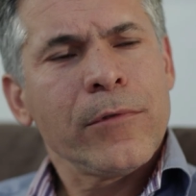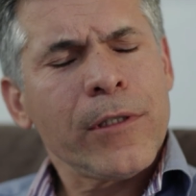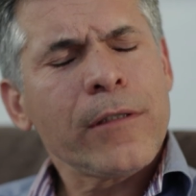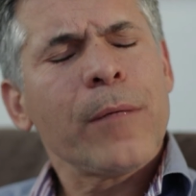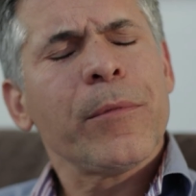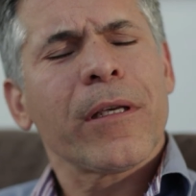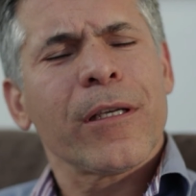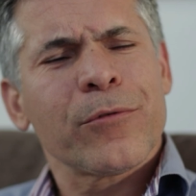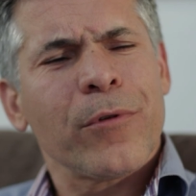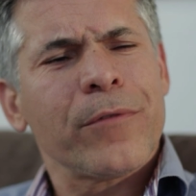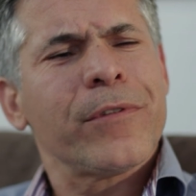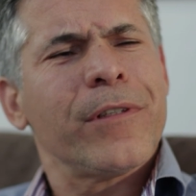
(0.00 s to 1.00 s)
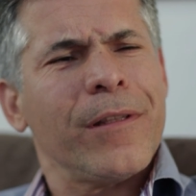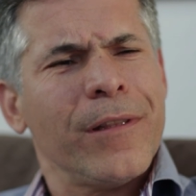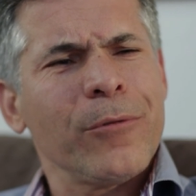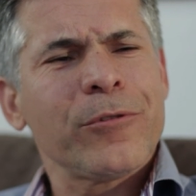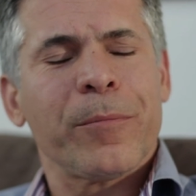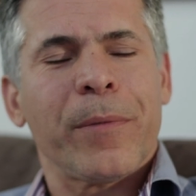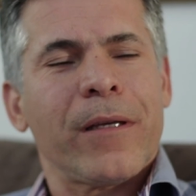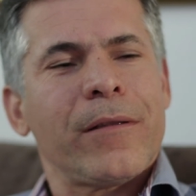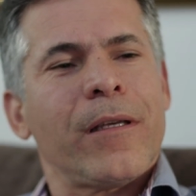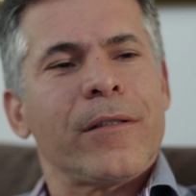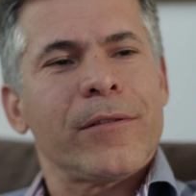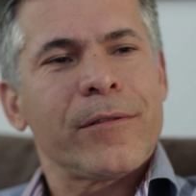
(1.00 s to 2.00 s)
¿sabías que tu vida no te
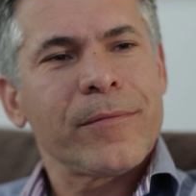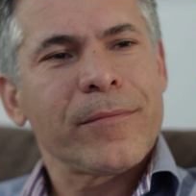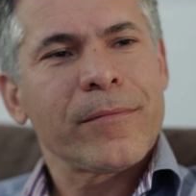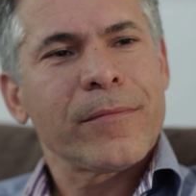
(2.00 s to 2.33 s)
pertenece?